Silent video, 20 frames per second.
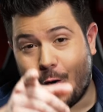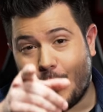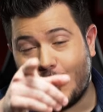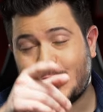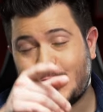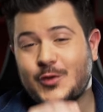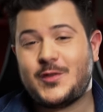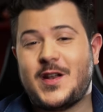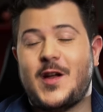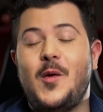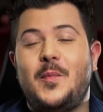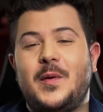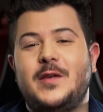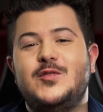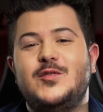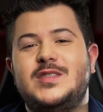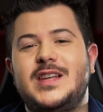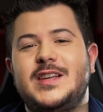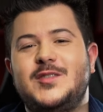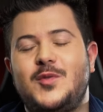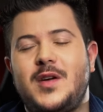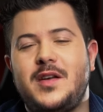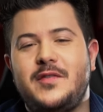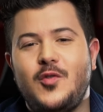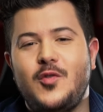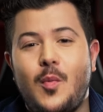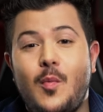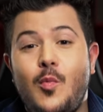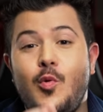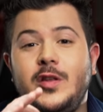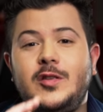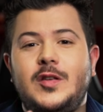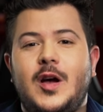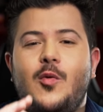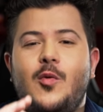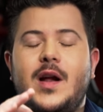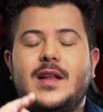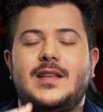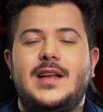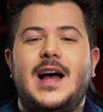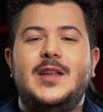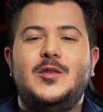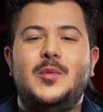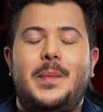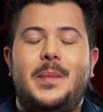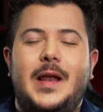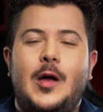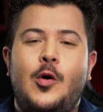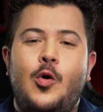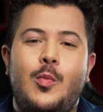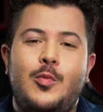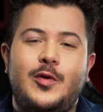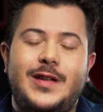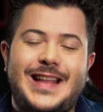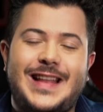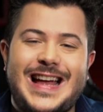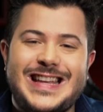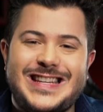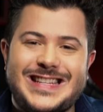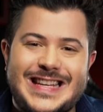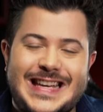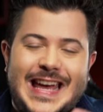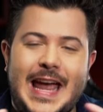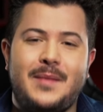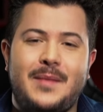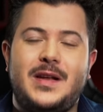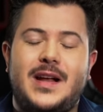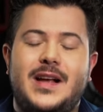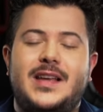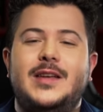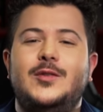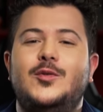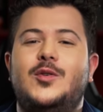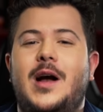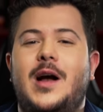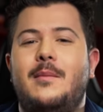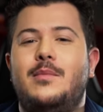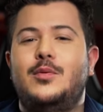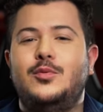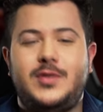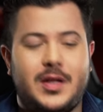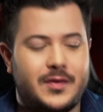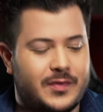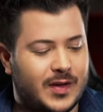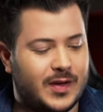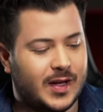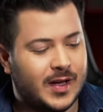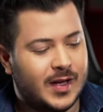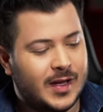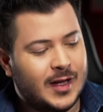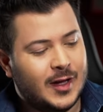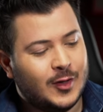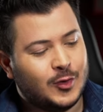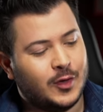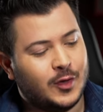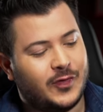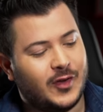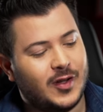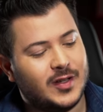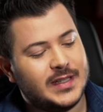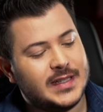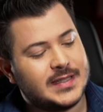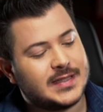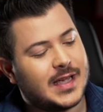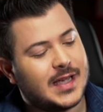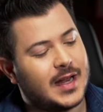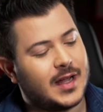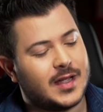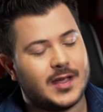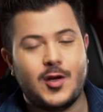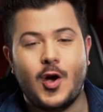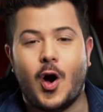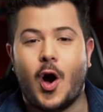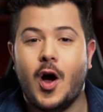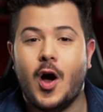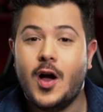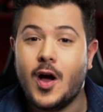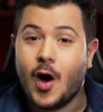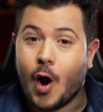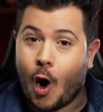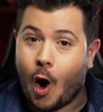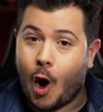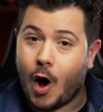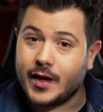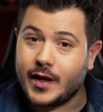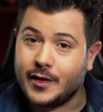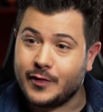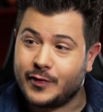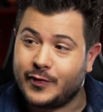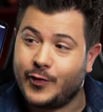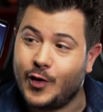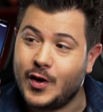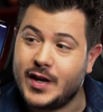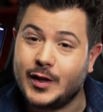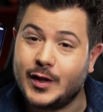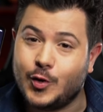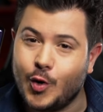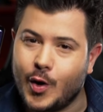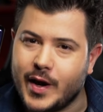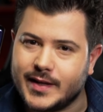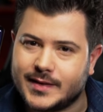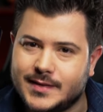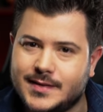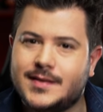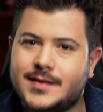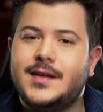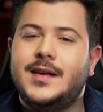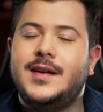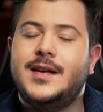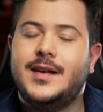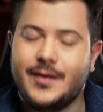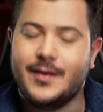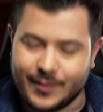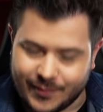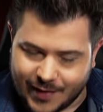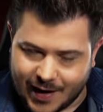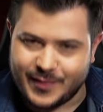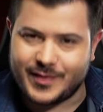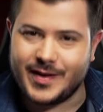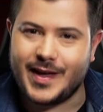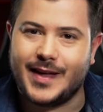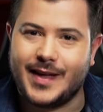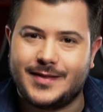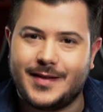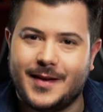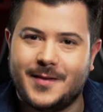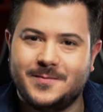Hoje eu trago para vocês um review muito aguardado pela comunidade gamer aqui do Kabum TV. Tô falando desse cara aqui, ó, ROG Phone 2. Vai ele.